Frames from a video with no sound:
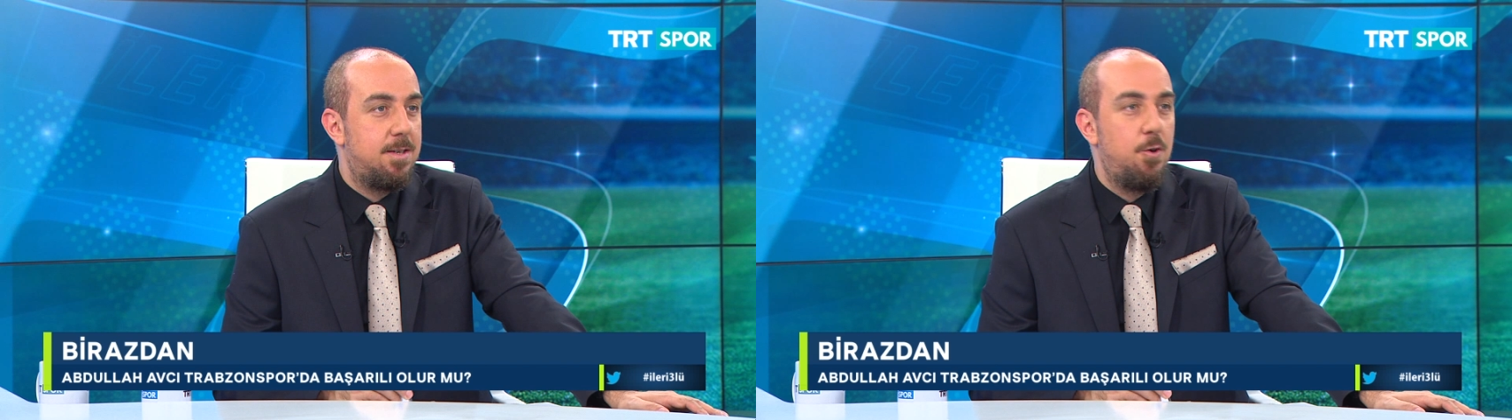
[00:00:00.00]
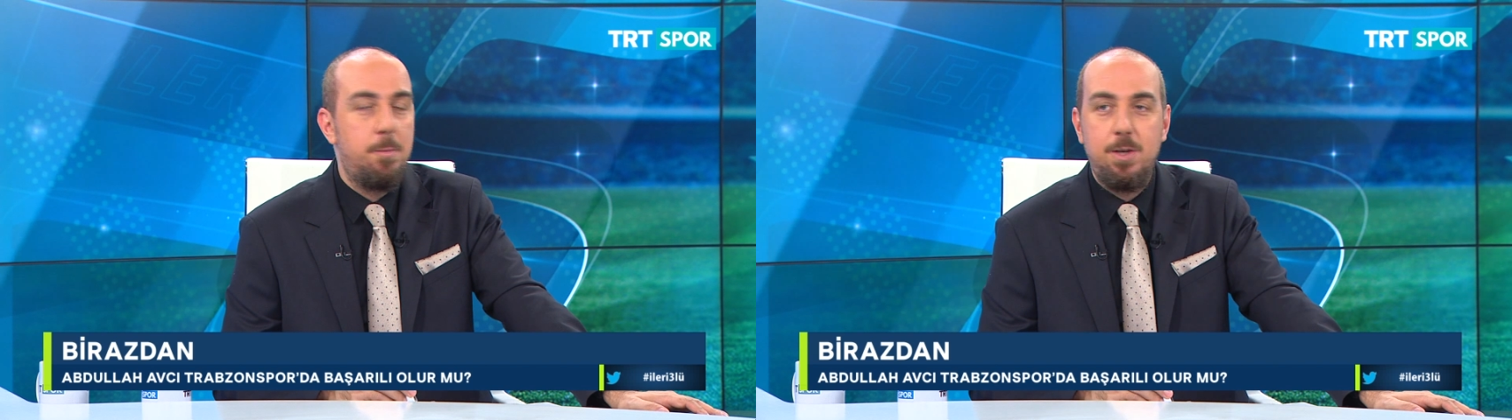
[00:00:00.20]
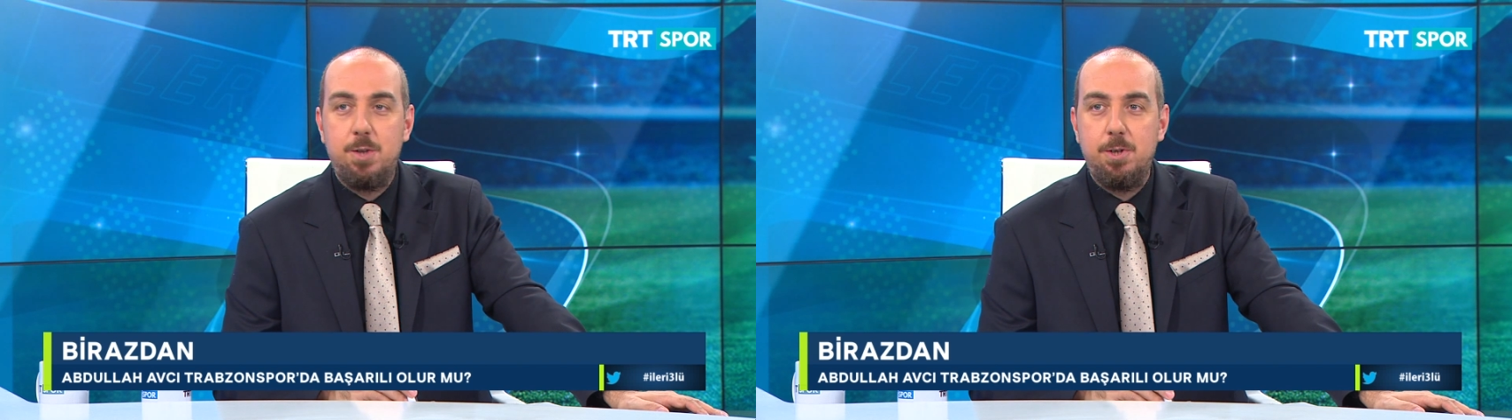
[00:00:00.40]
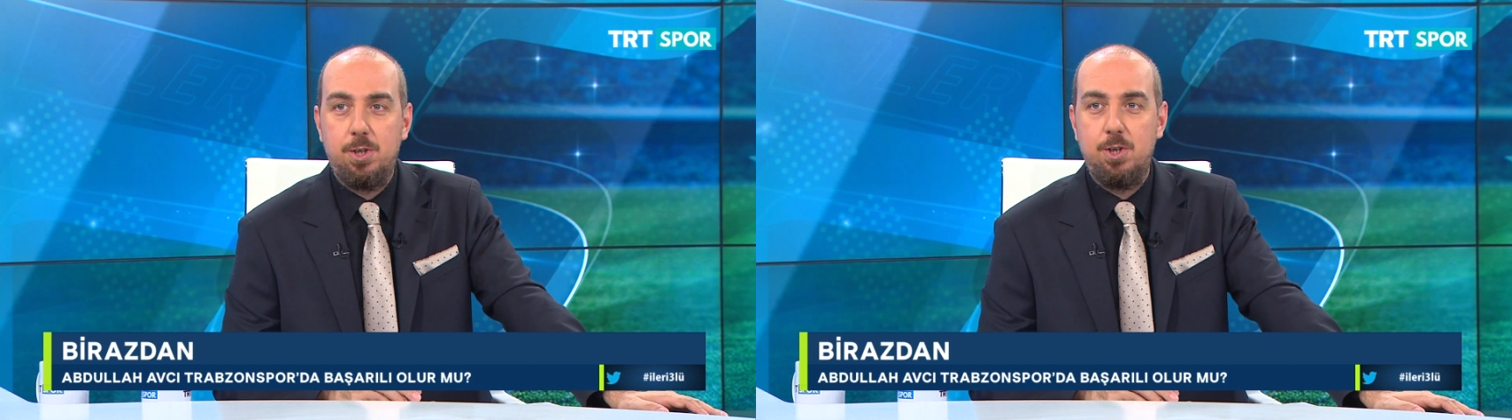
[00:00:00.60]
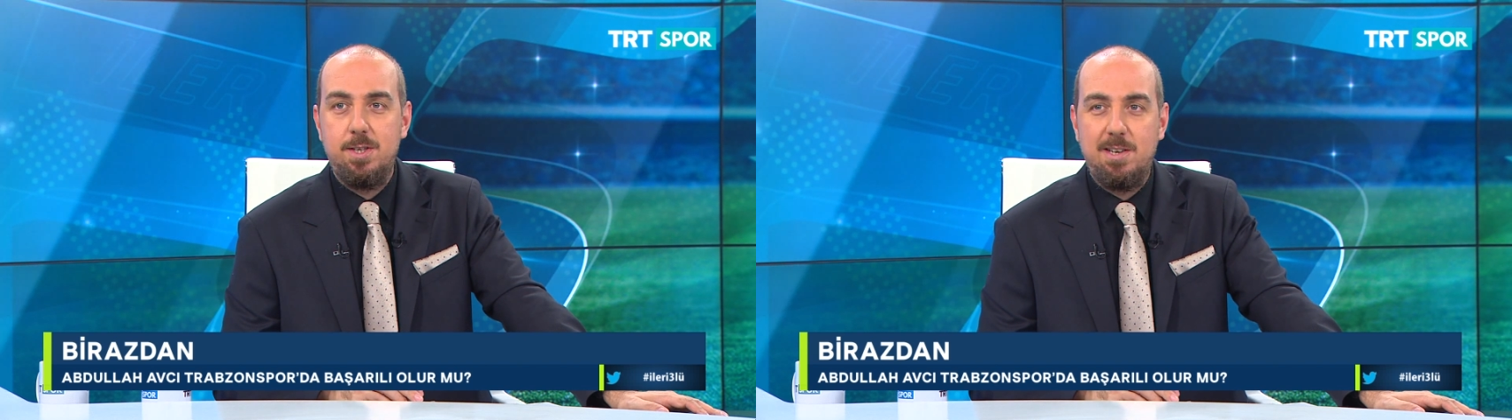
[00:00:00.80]
Savunmacı
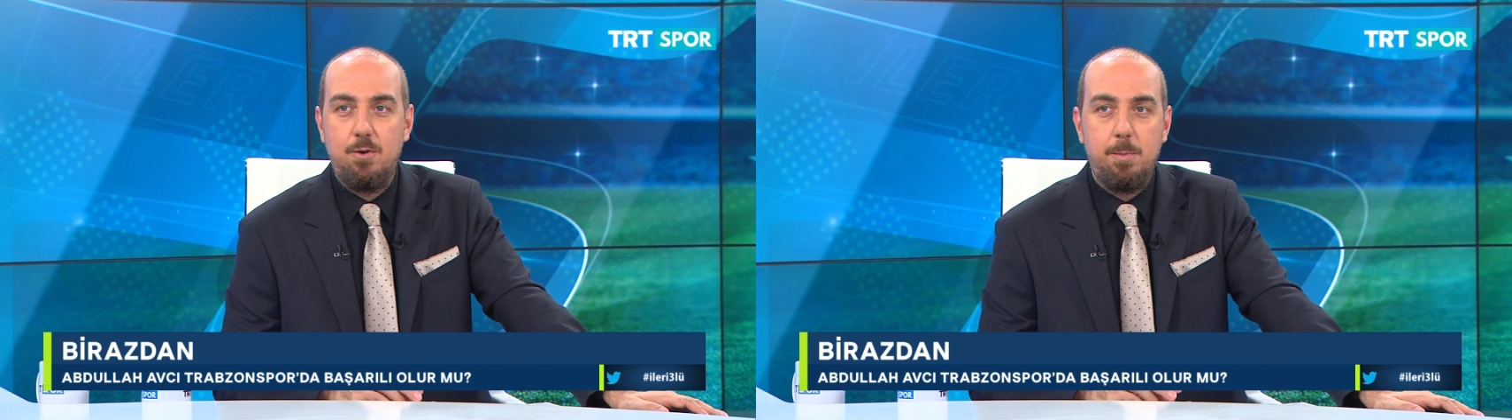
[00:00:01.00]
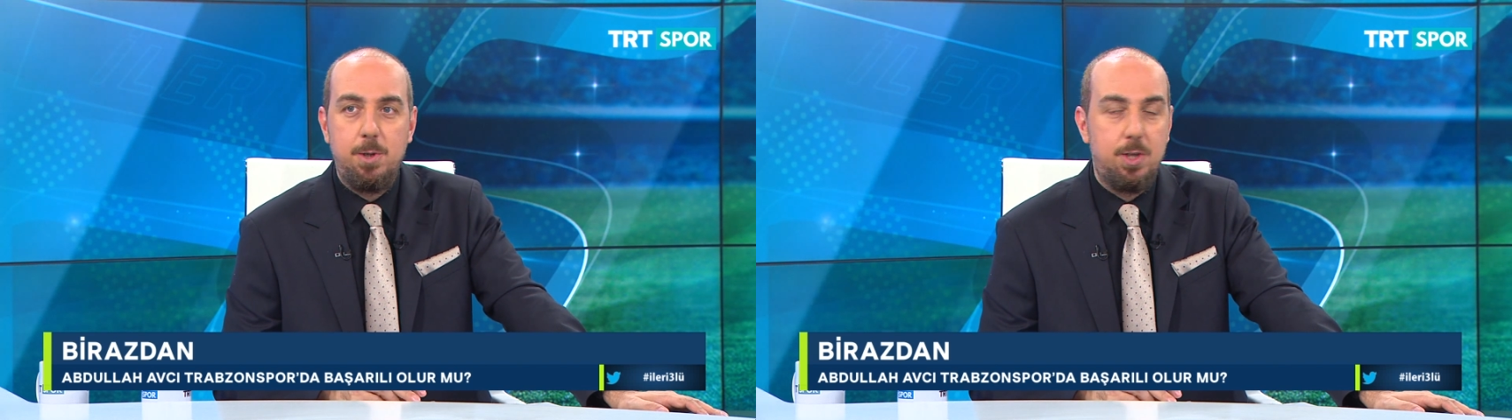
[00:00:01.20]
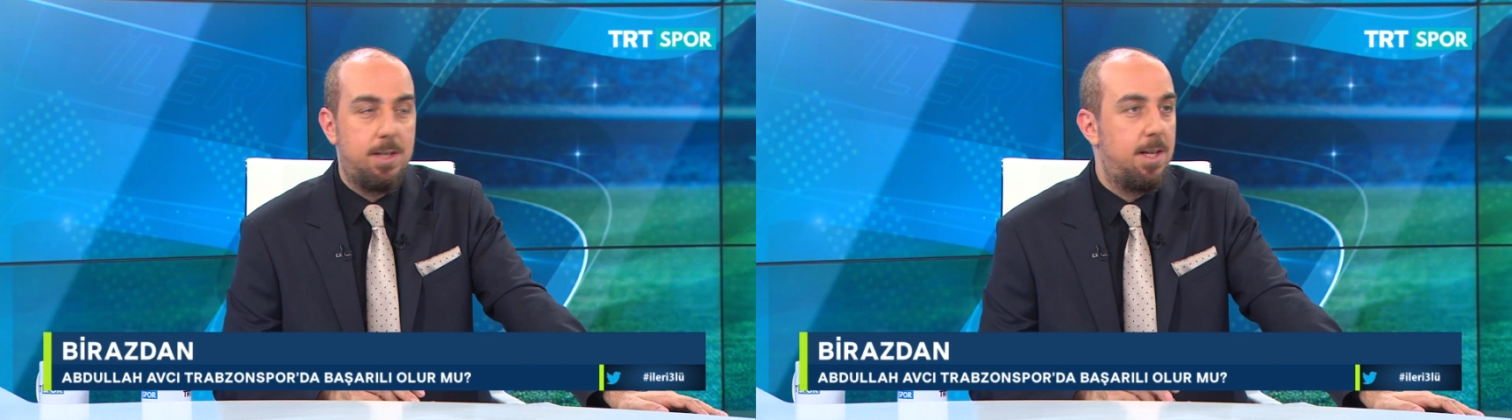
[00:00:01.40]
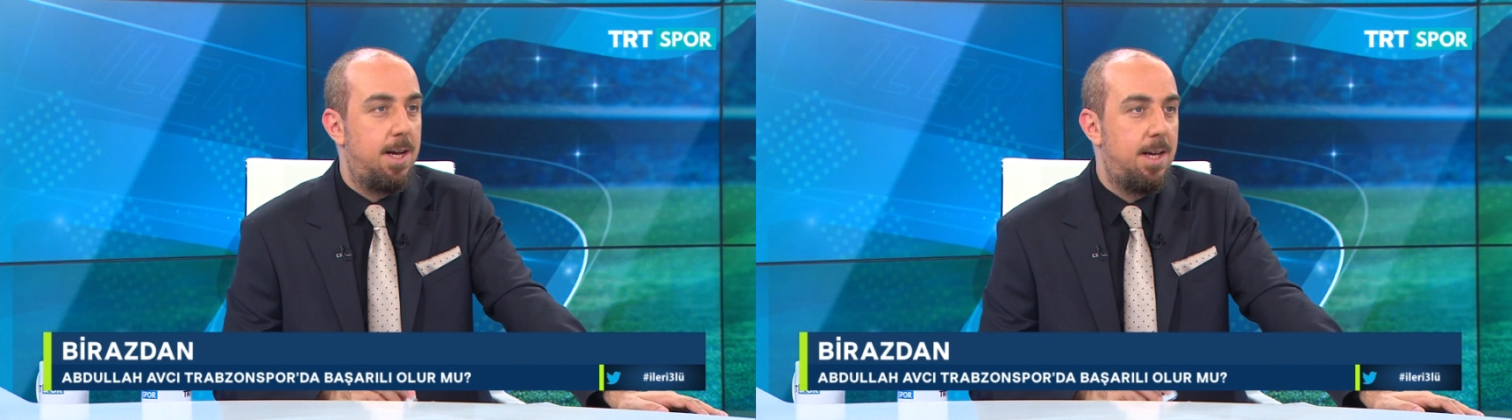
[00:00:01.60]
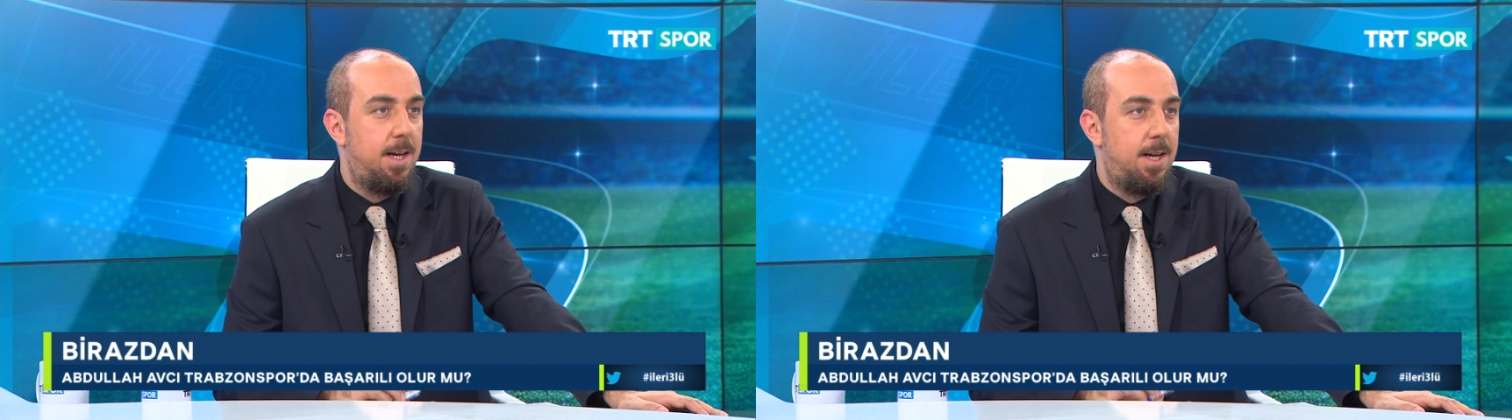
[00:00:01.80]
Beşiktaş'ın
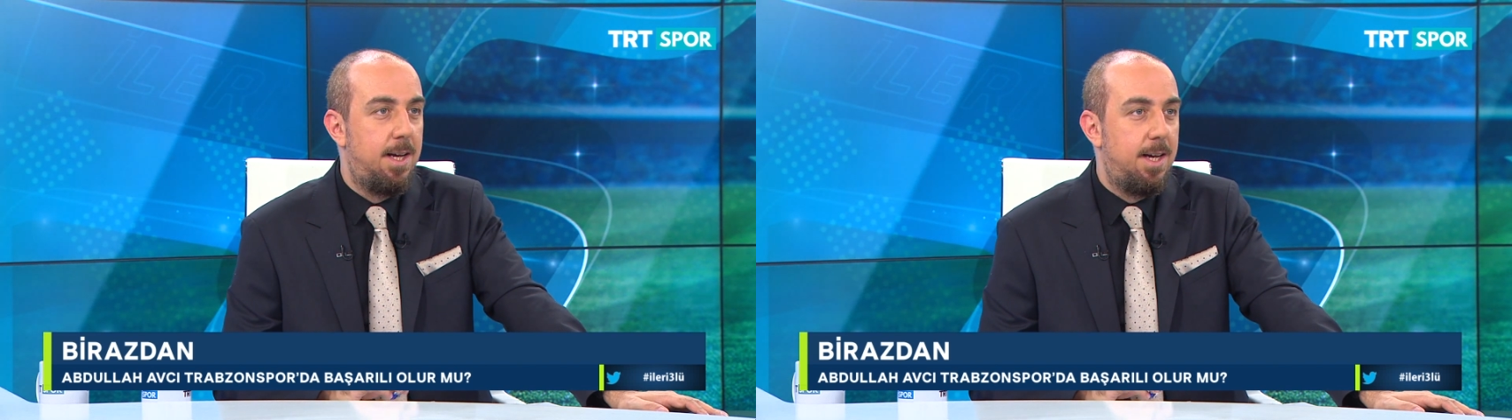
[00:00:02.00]
savunmacılarında